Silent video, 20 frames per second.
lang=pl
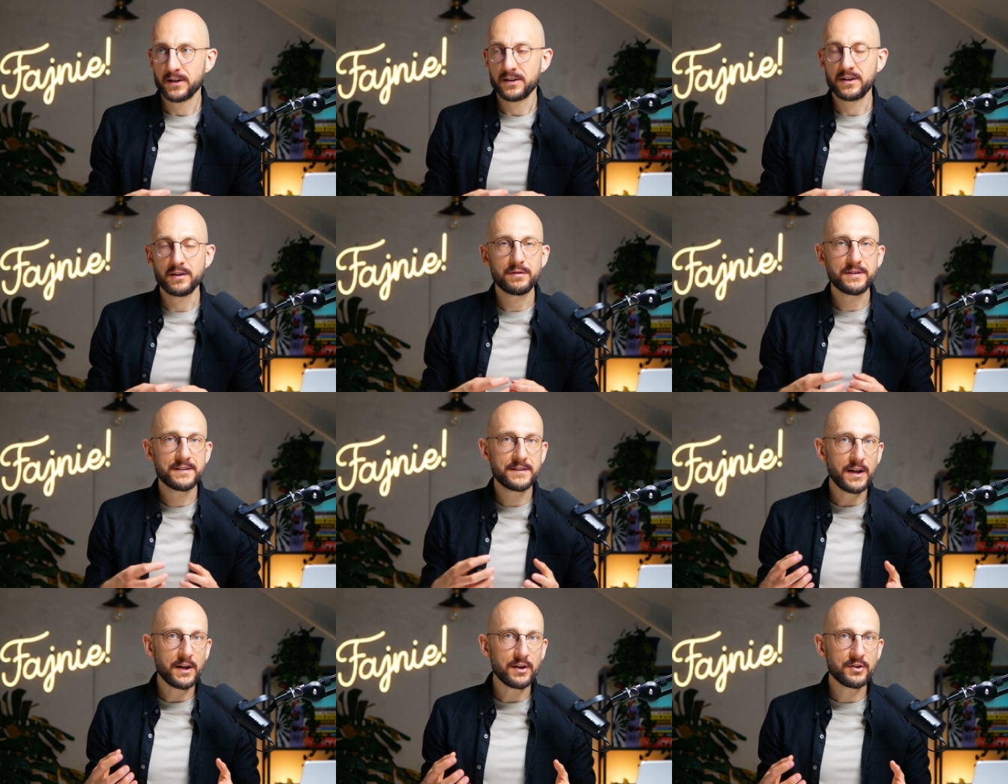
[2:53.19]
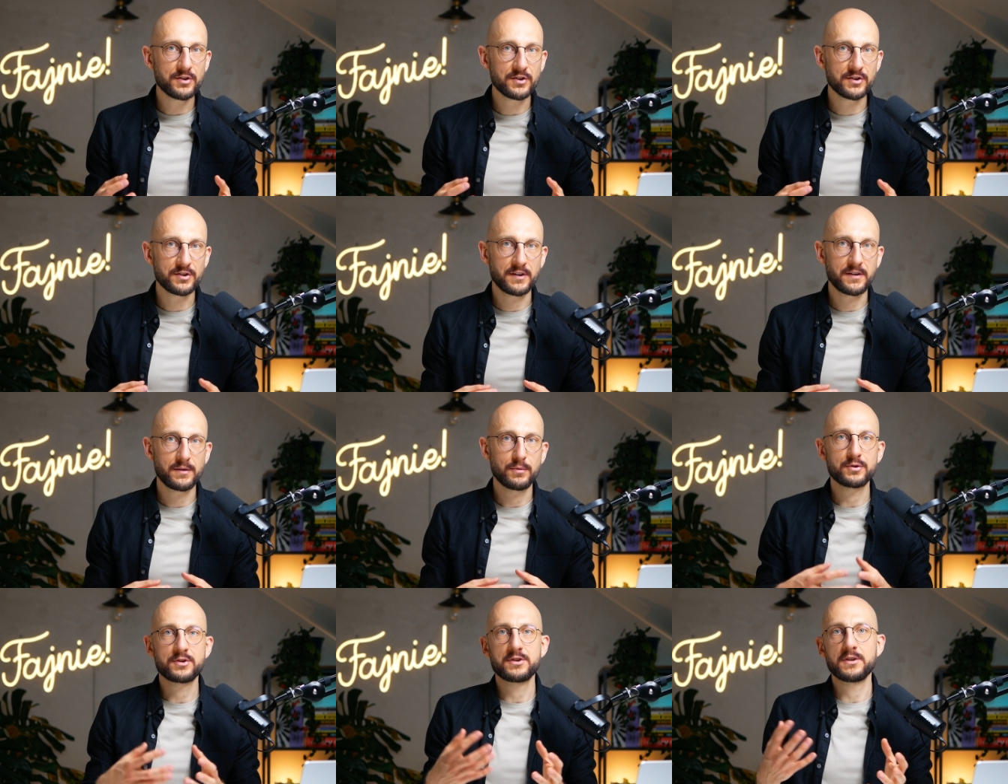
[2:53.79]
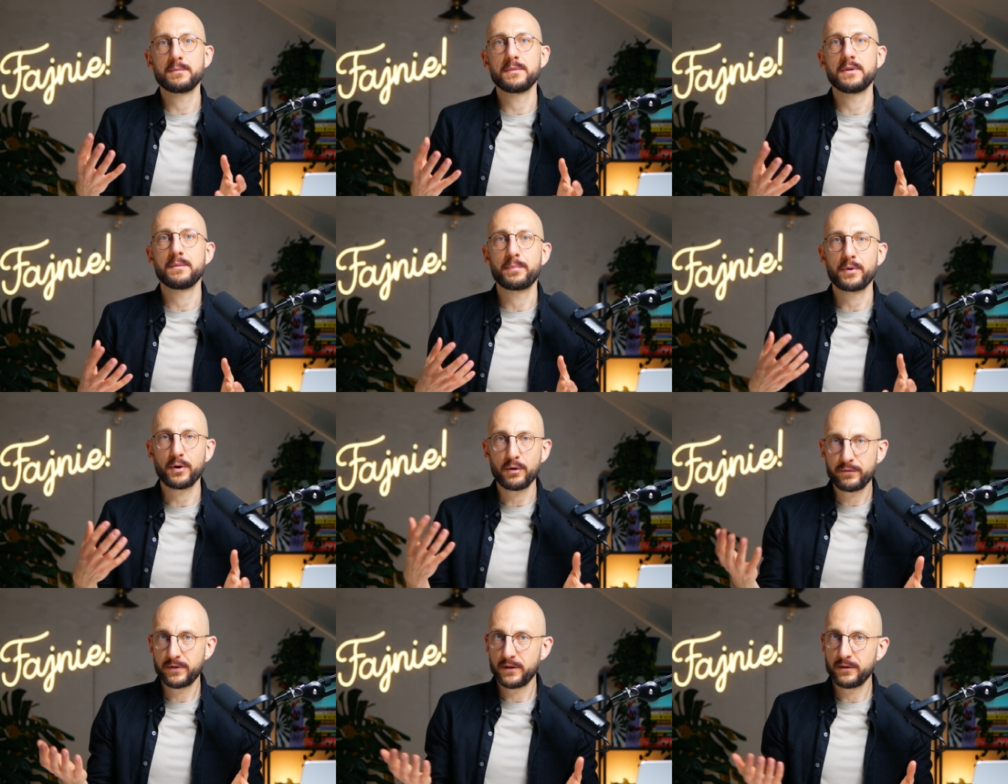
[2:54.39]
Nie wystarczy, że założymy
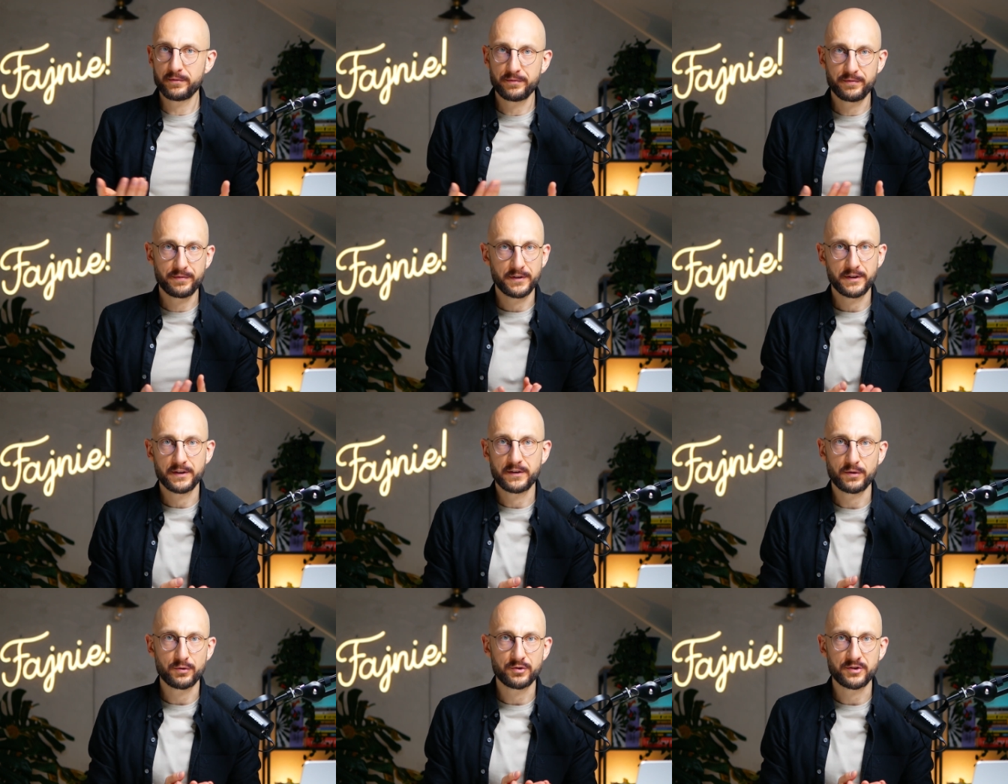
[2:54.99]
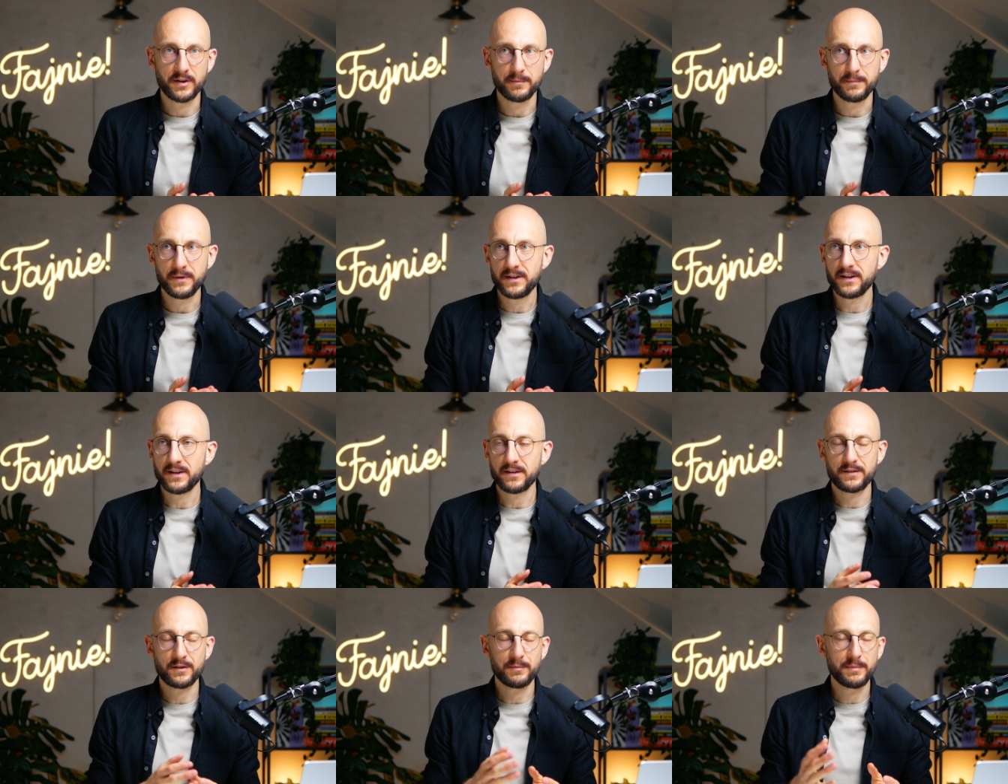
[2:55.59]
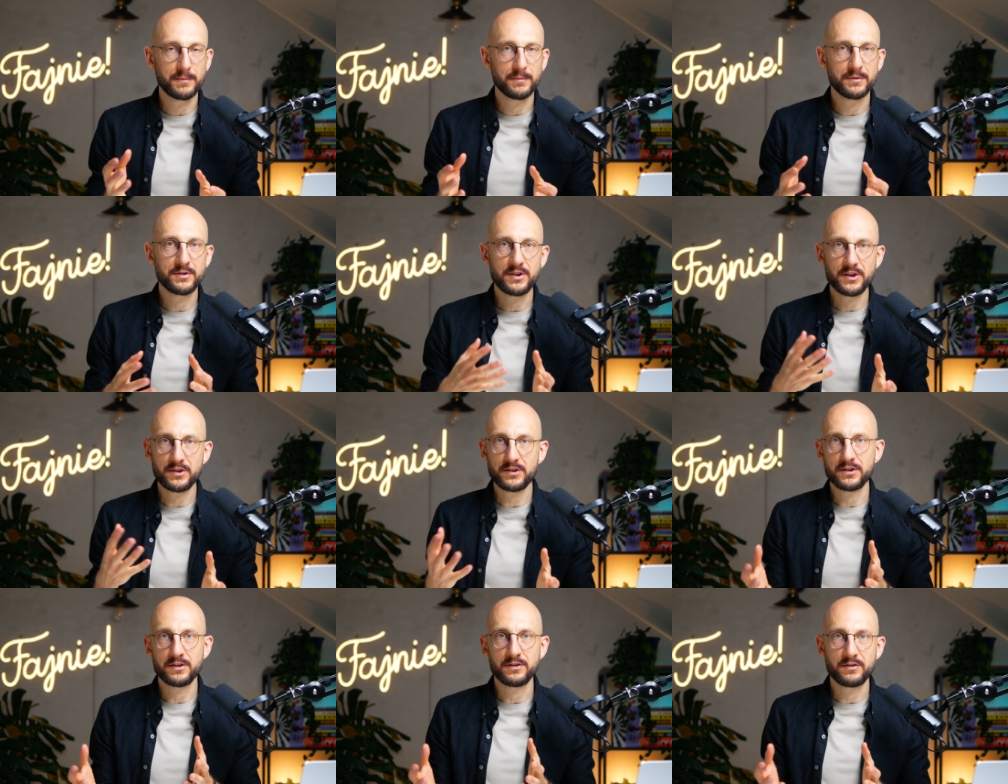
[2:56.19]
profil w social media, zrobimy
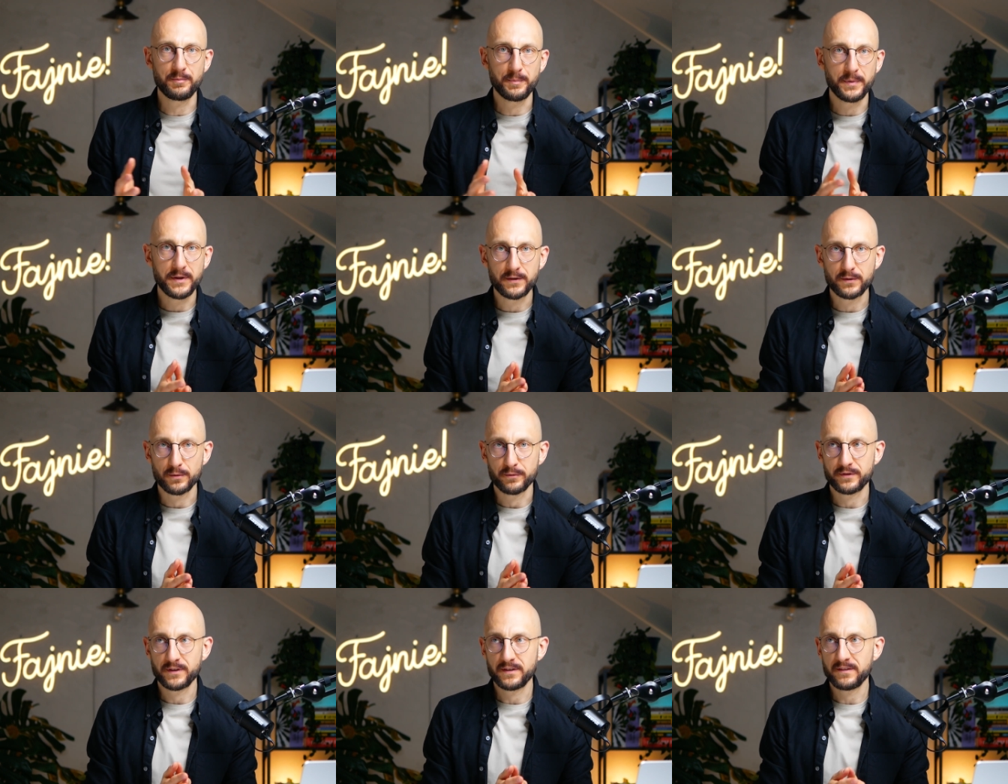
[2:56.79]
10 wpisów.